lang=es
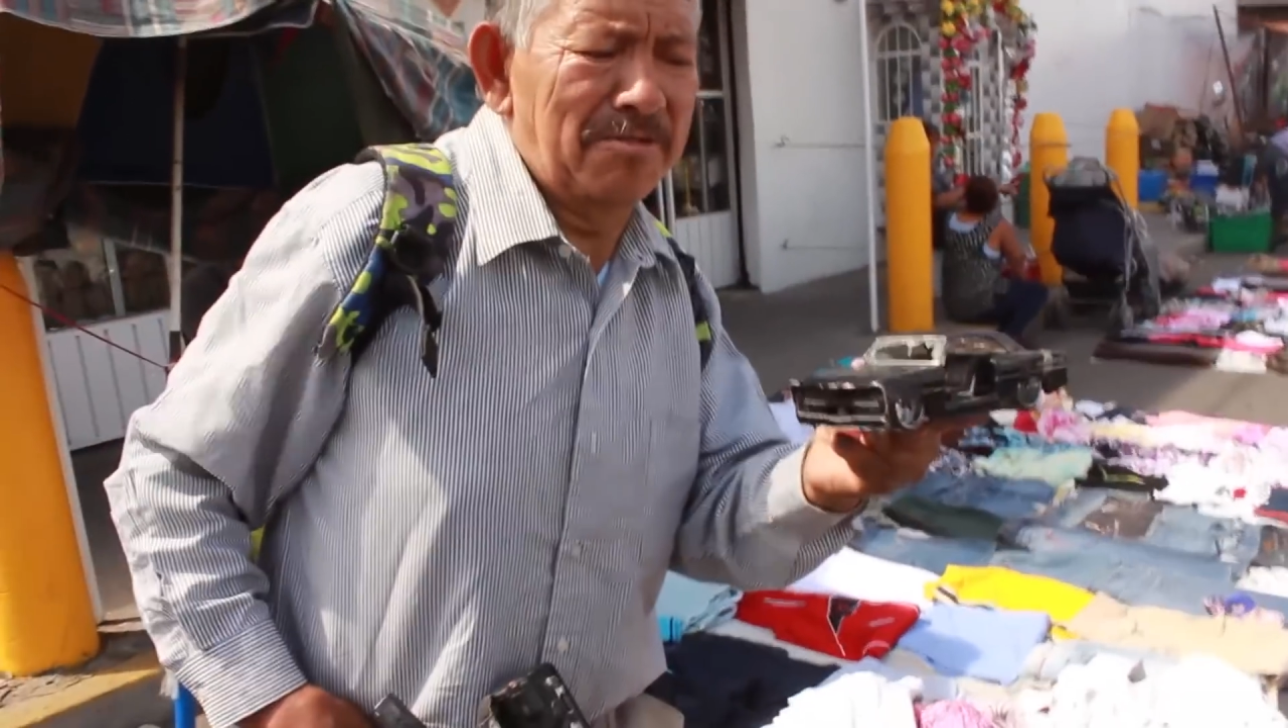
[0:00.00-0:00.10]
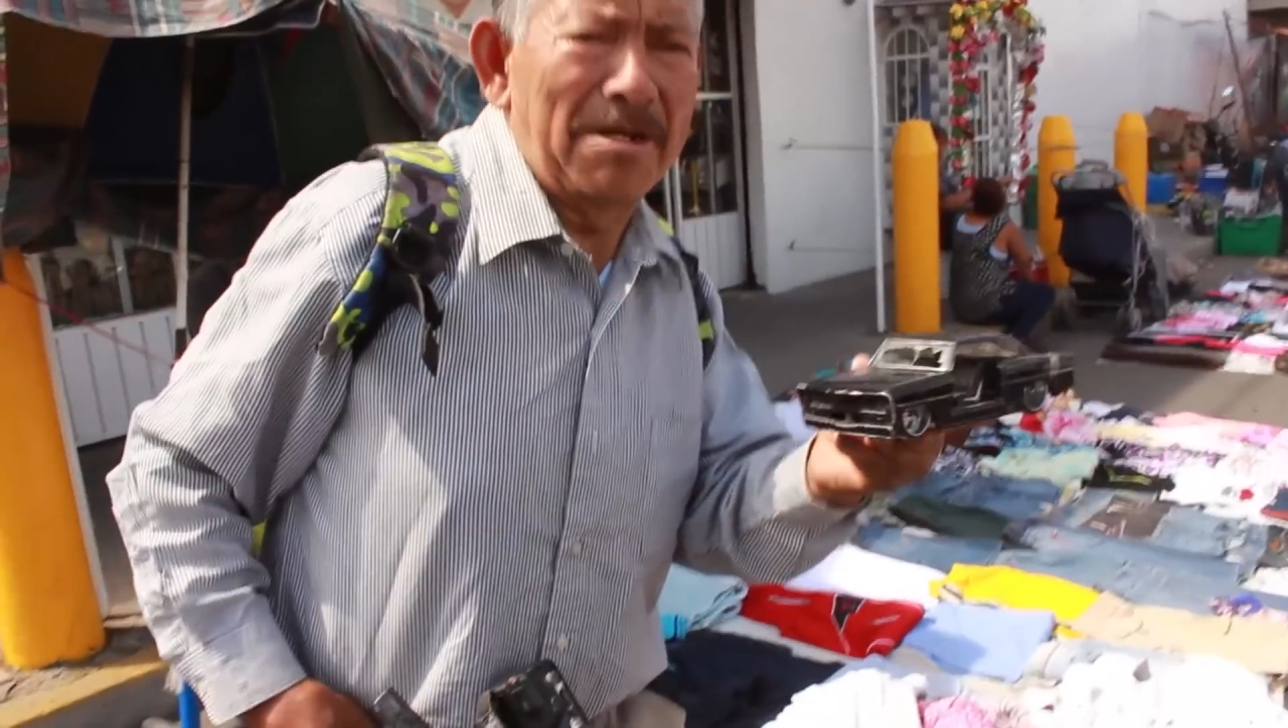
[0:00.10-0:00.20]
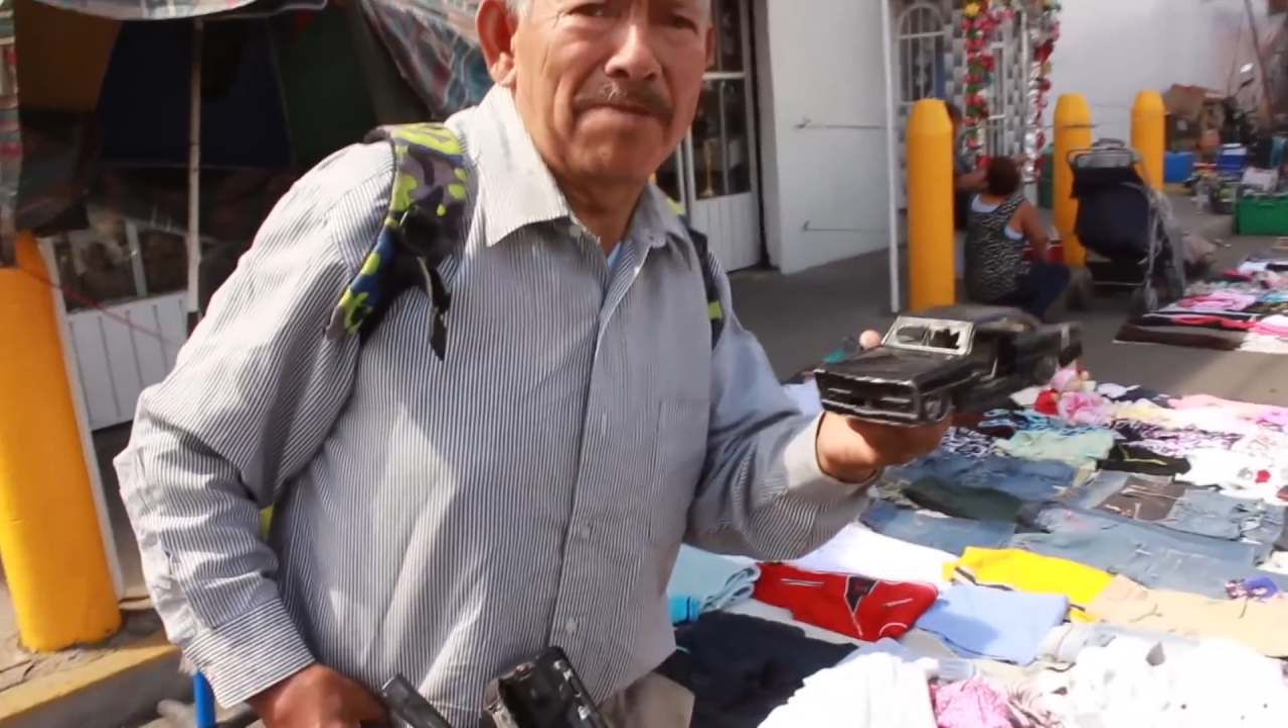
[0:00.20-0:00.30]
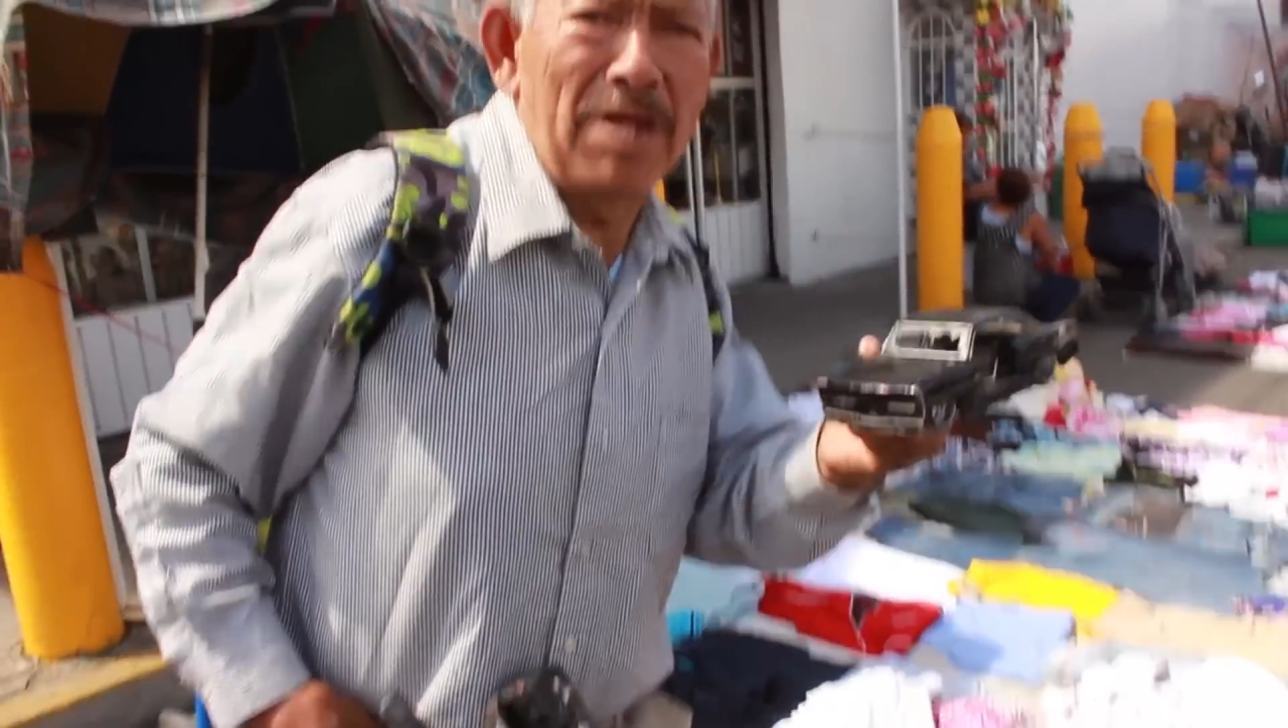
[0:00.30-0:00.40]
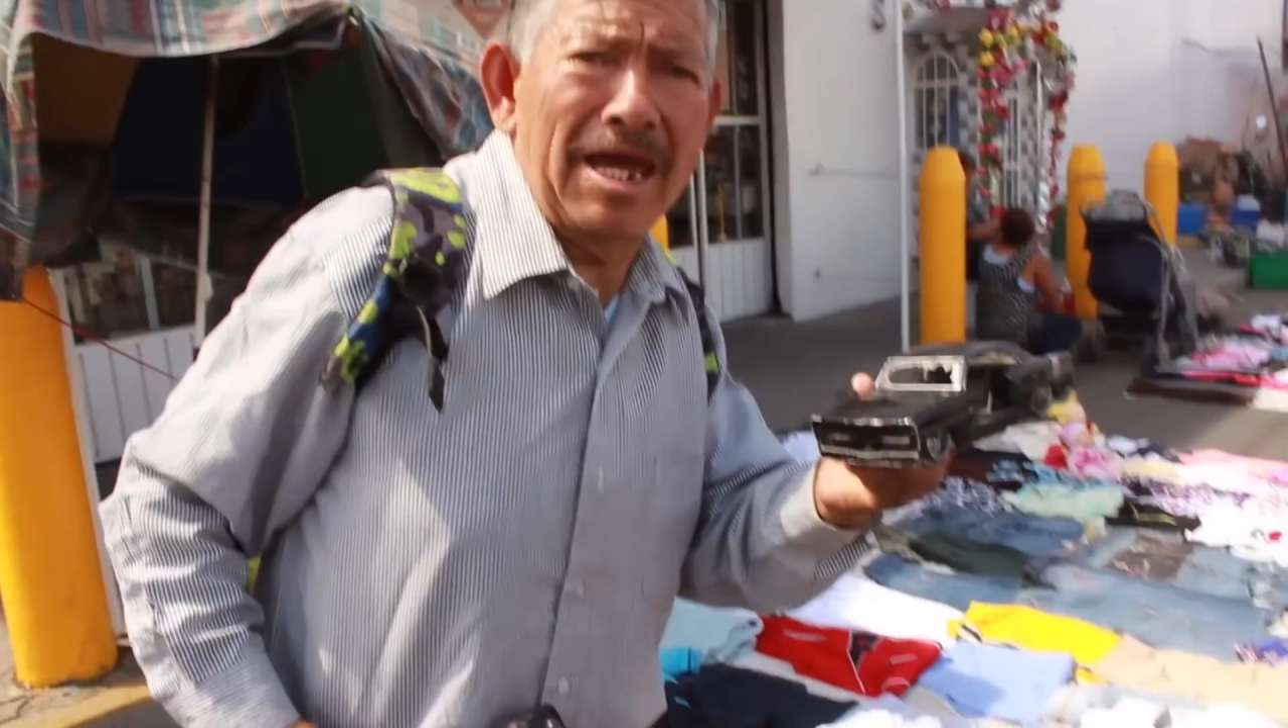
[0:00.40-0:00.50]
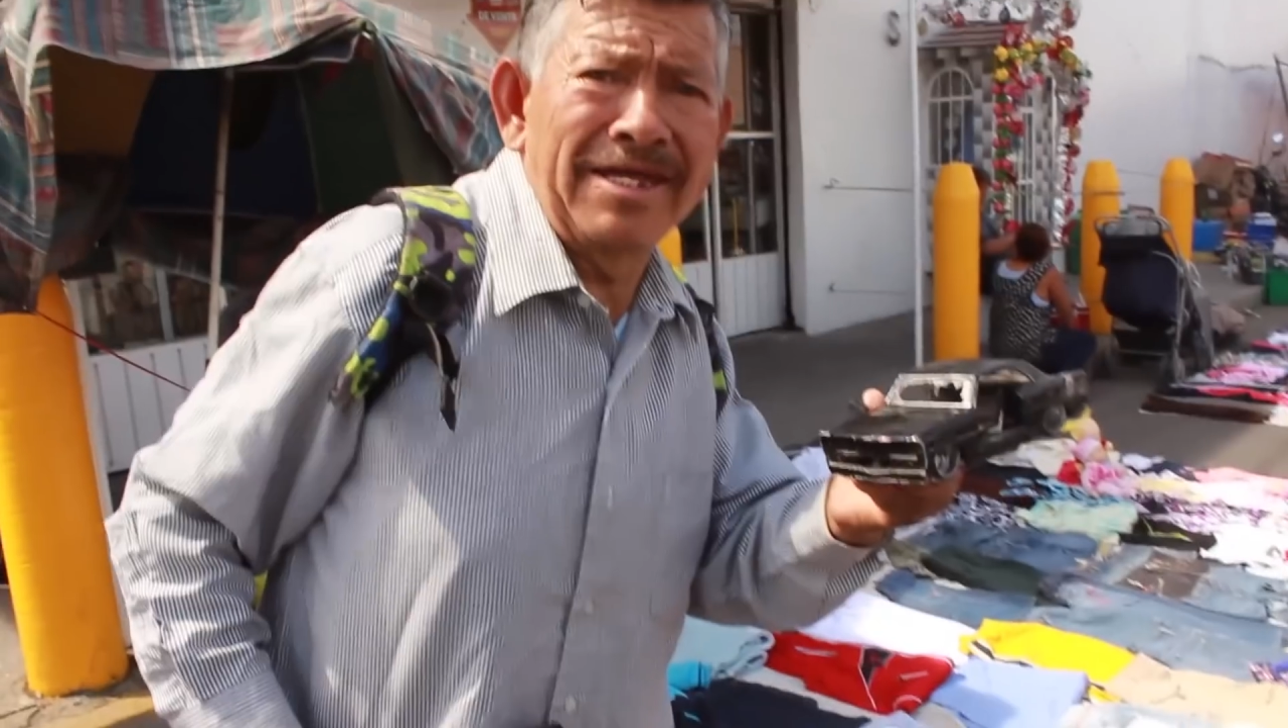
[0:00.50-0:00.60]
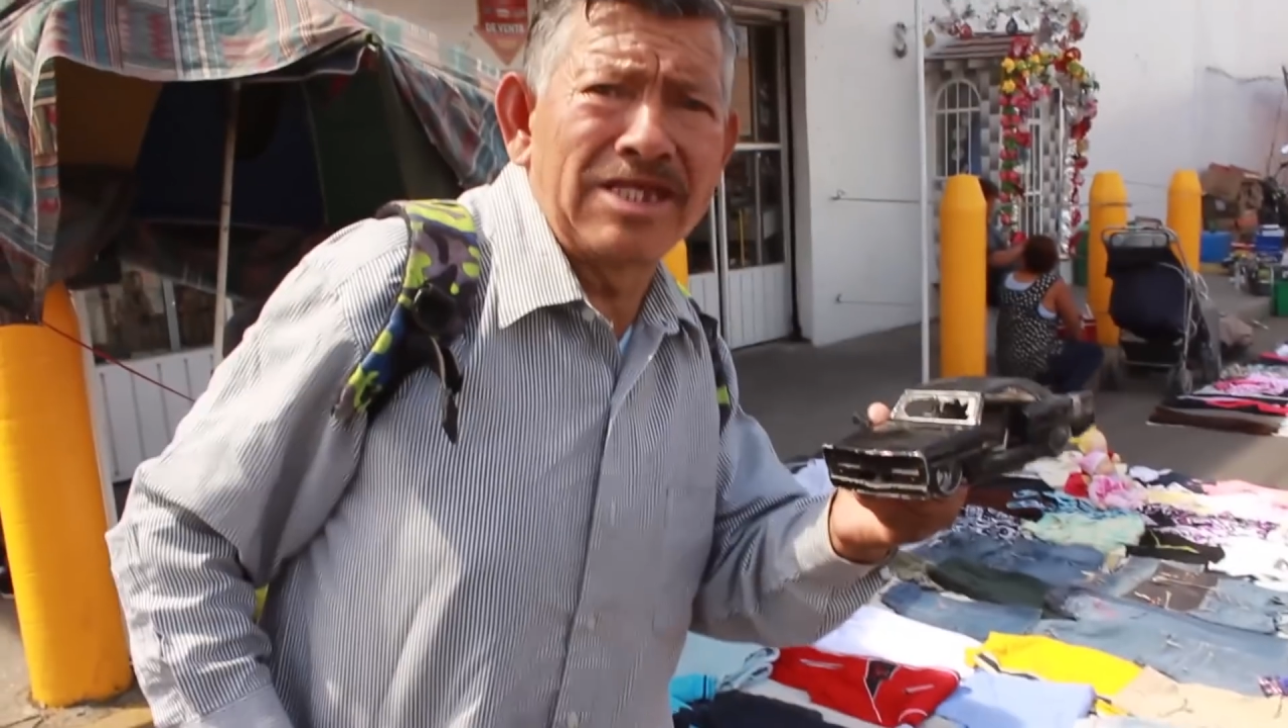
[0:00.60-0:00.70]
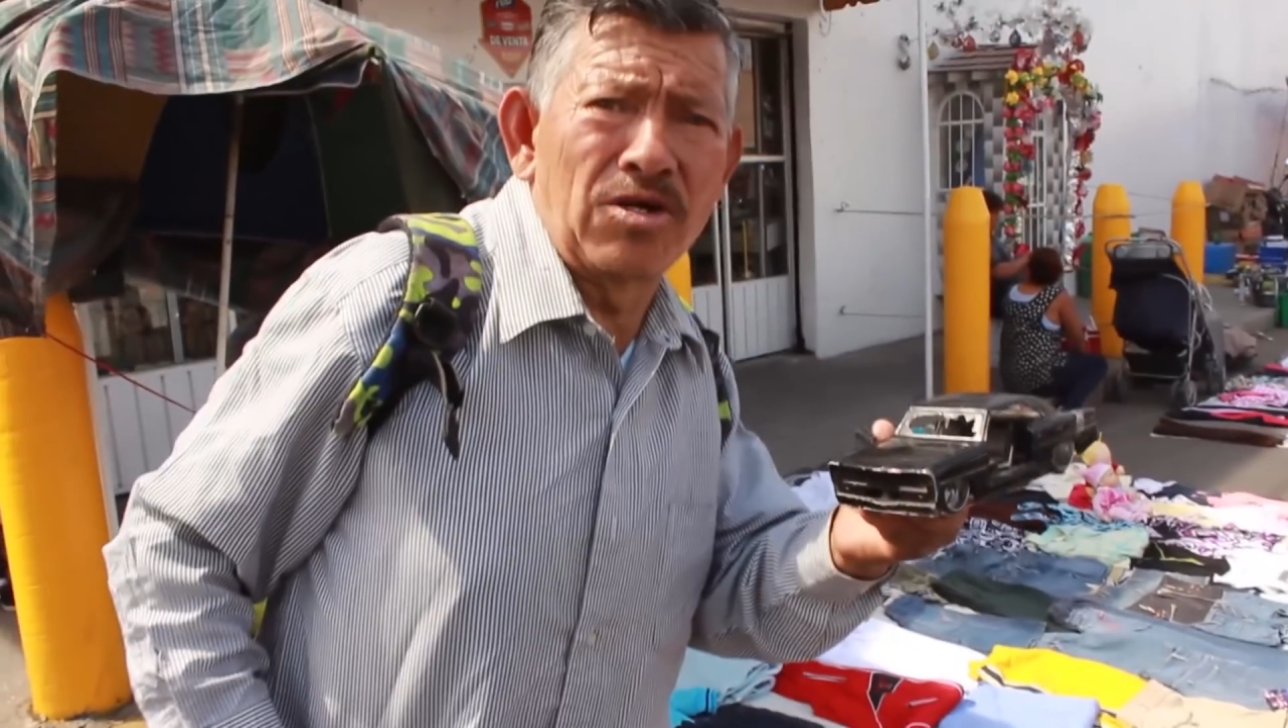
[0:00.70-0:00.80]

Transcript: Para, la gente